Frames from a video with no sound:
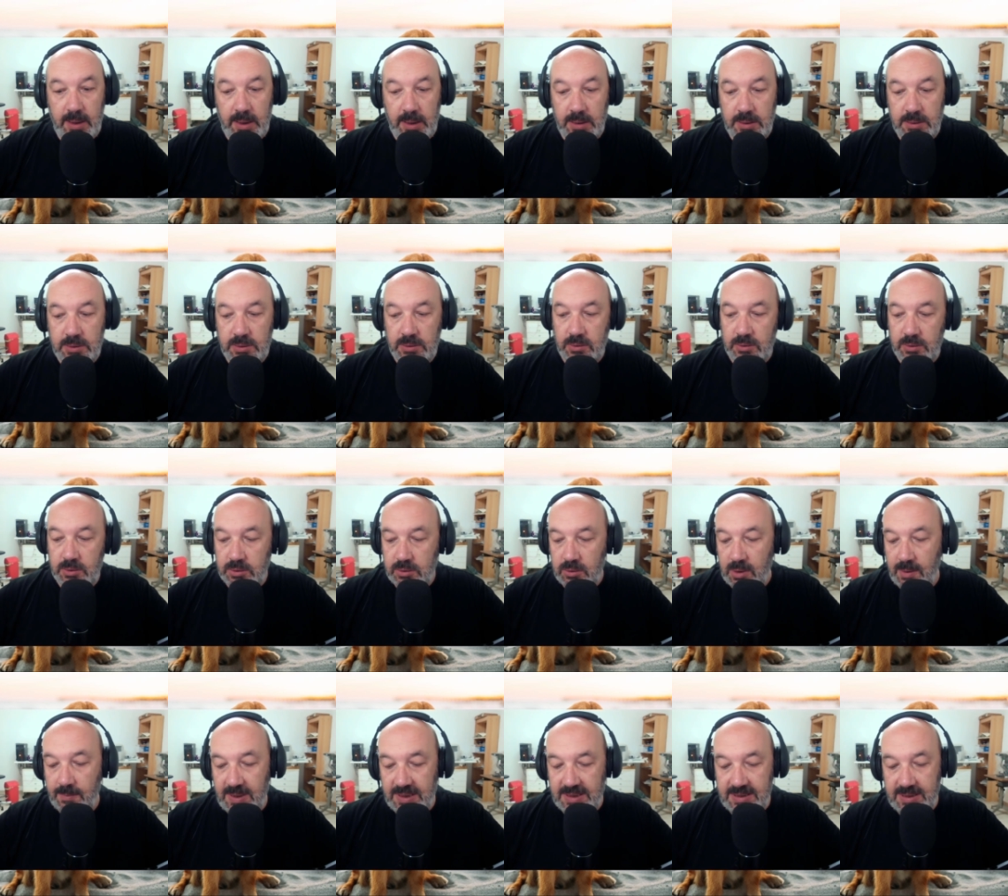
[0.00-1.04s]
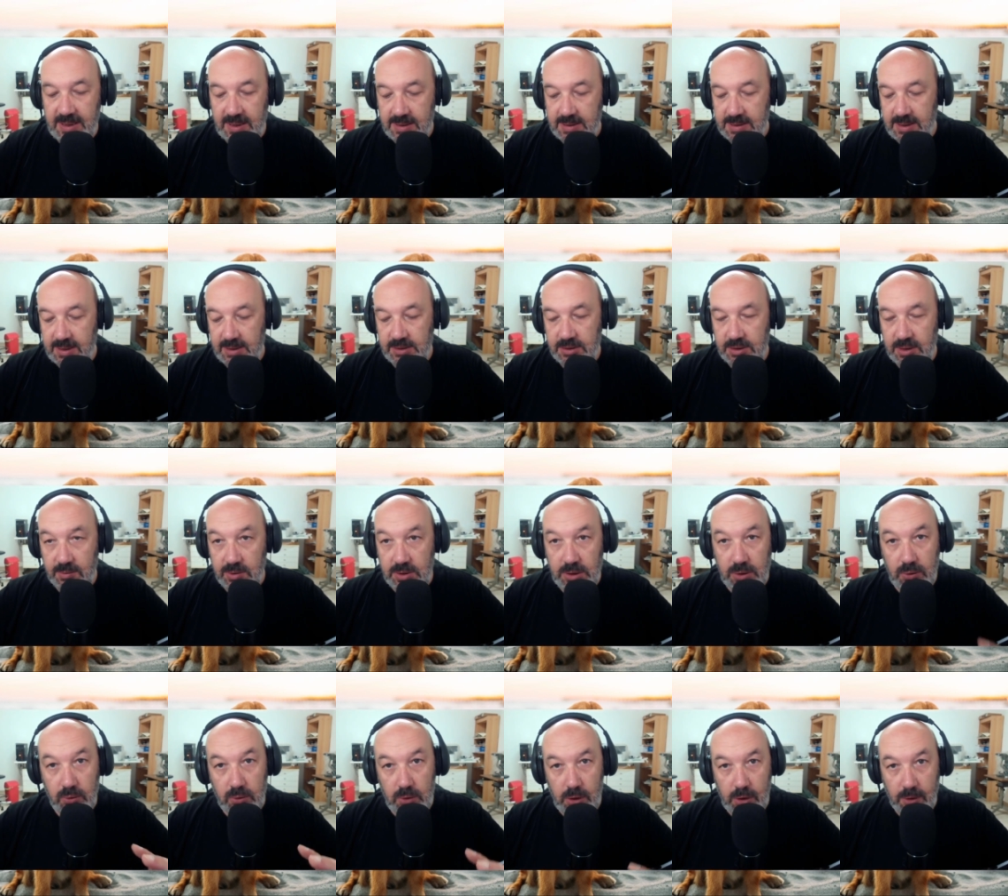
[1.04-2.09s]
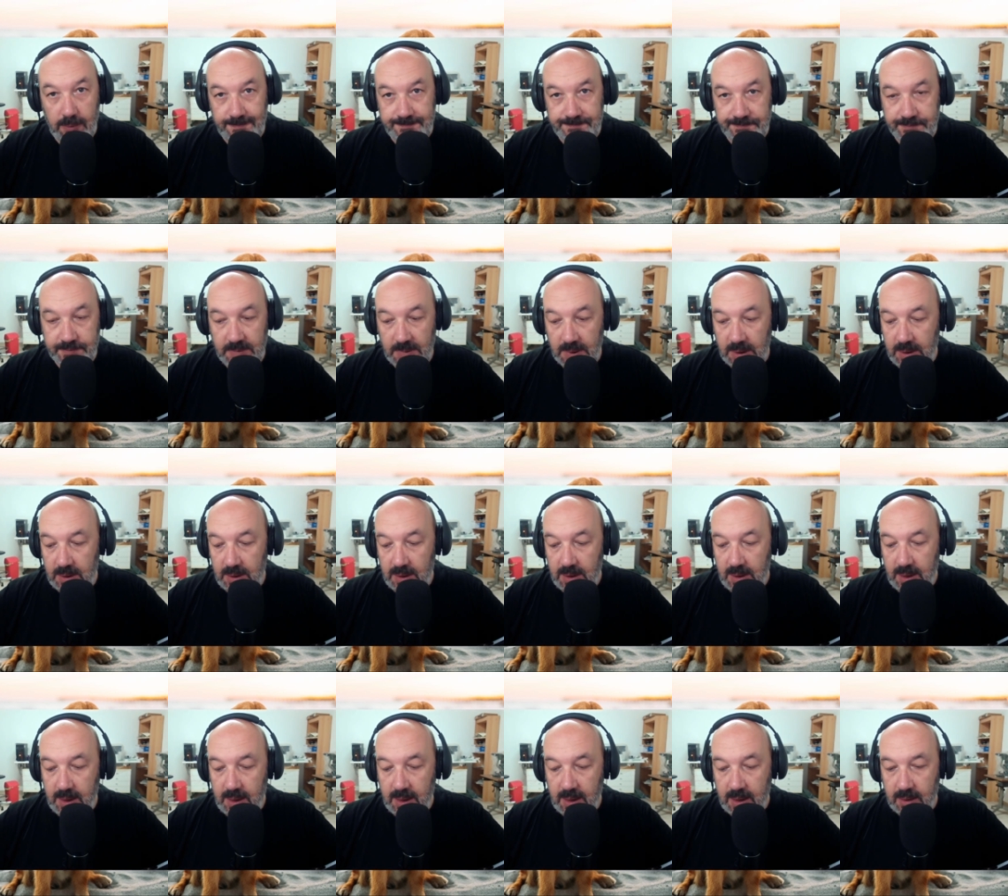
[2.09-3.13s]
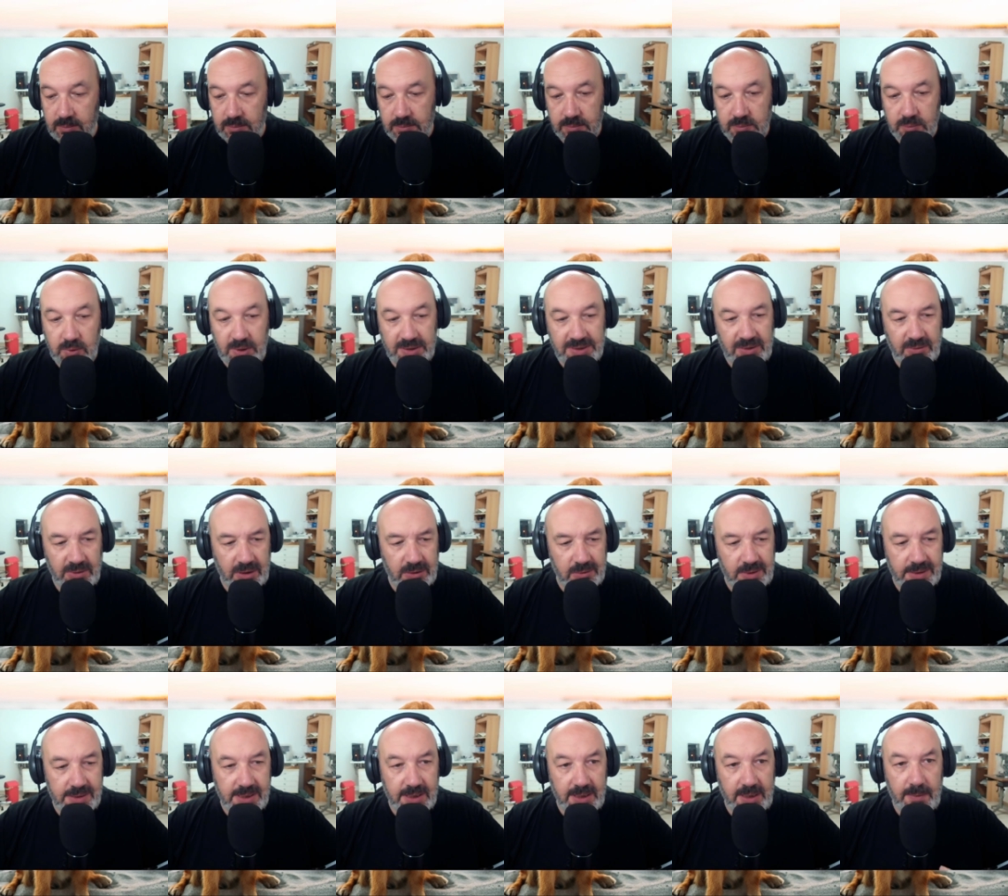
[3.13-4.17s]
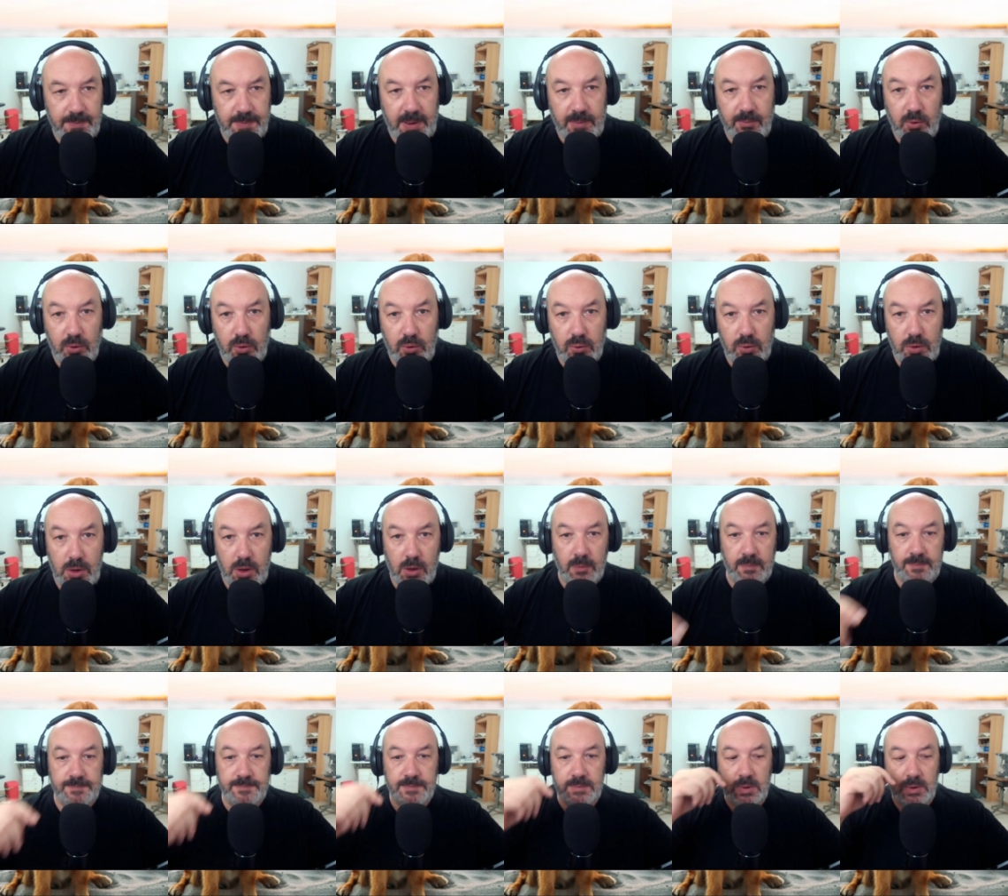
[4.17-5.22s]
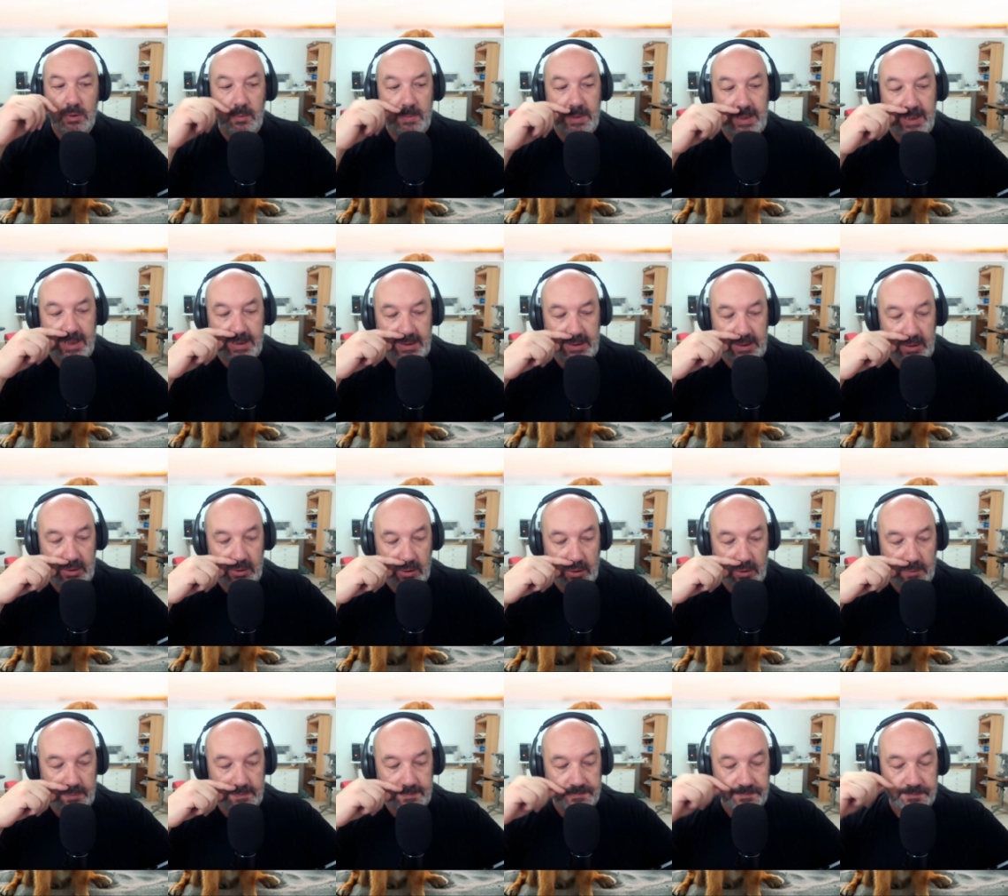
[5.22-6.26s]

sono, sono abbastanza, diciamo, di luglio eh, questa è una notizia del primo luglio, come da titolo.